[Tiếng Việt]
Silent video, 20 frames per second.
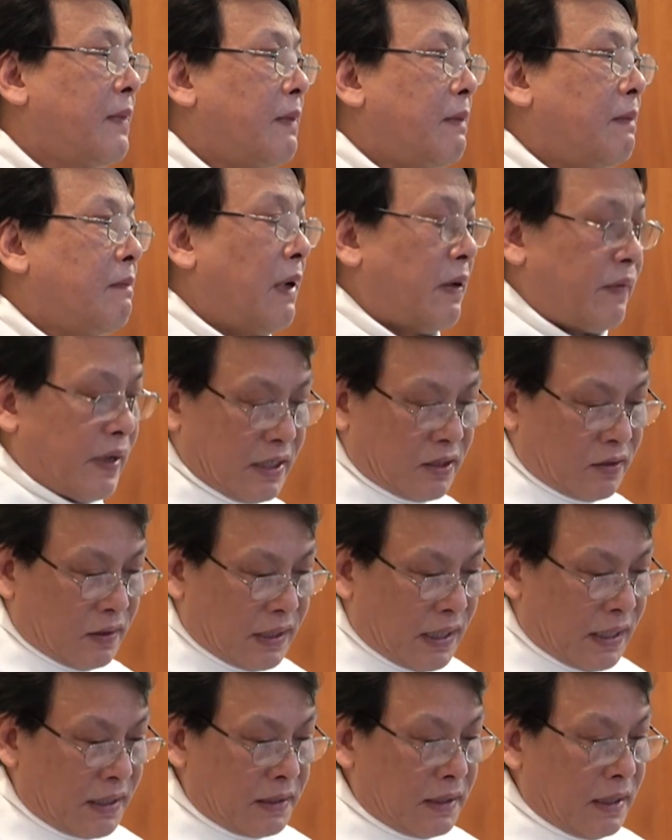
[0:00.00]
Bởi vậy cho
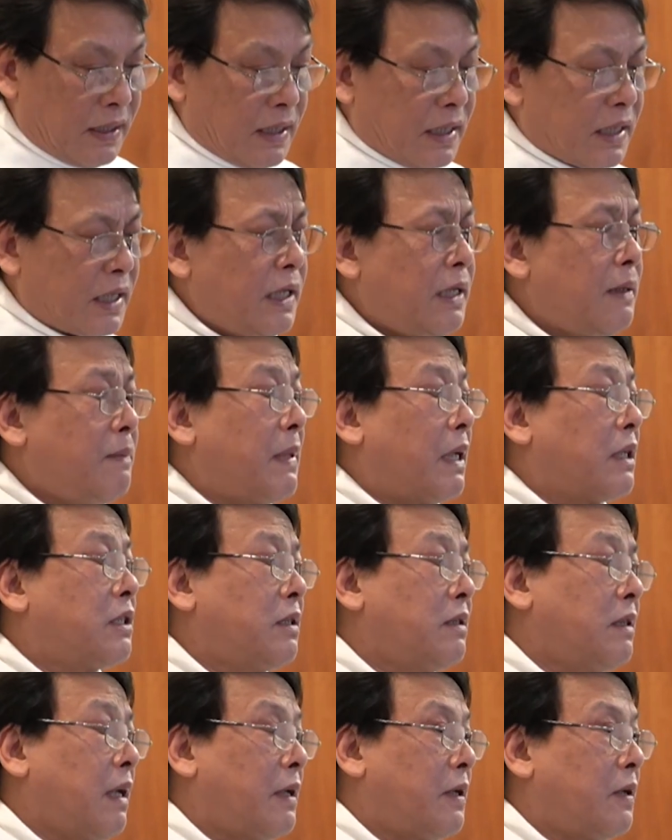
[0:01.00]
nên khi mà
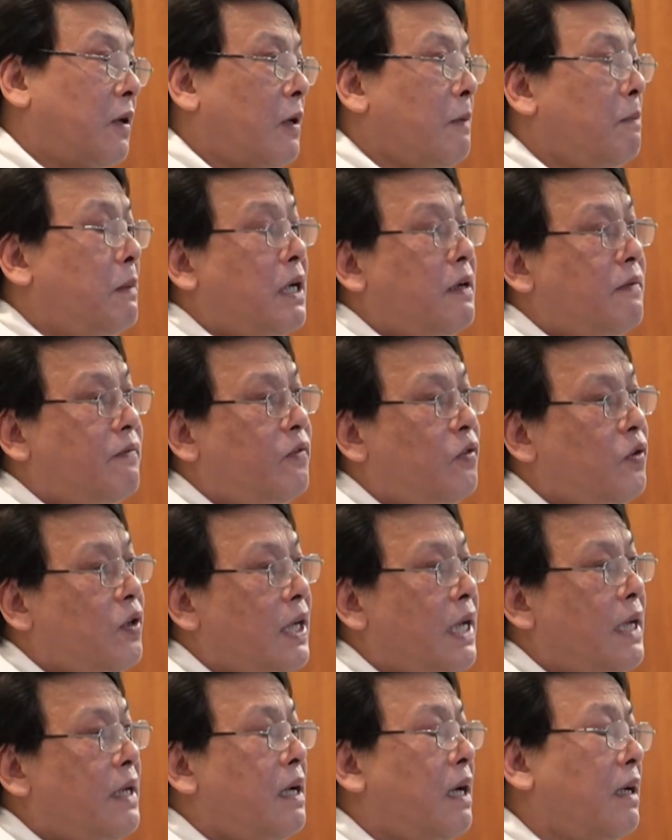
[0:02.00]
sứ thần nói mừng vui
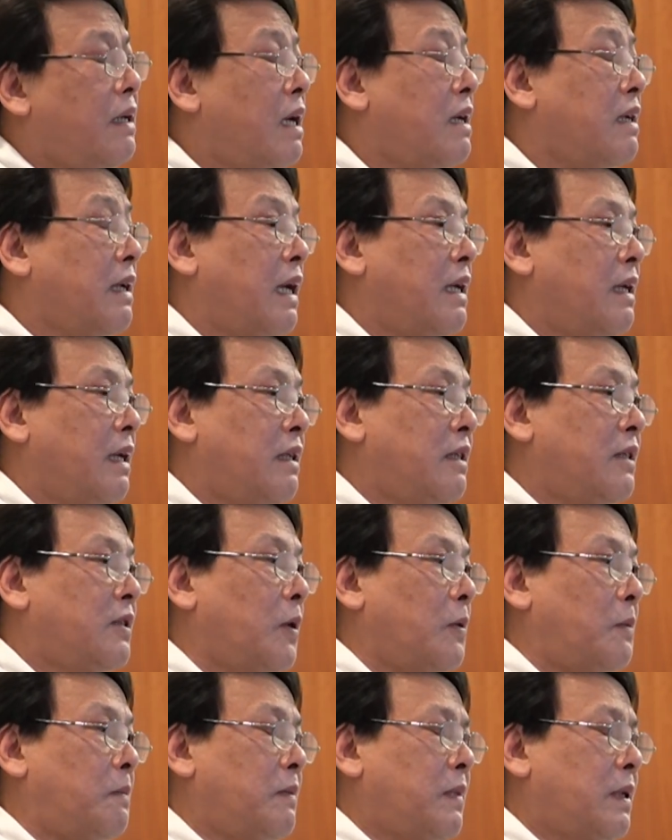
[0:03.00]
lên hỡi đấng đầy ân
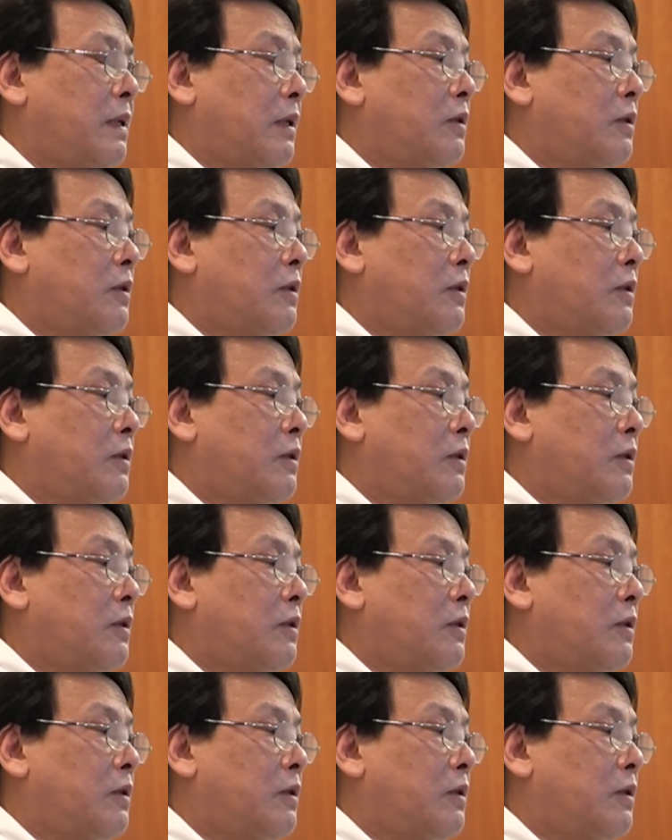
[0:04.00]
sủng,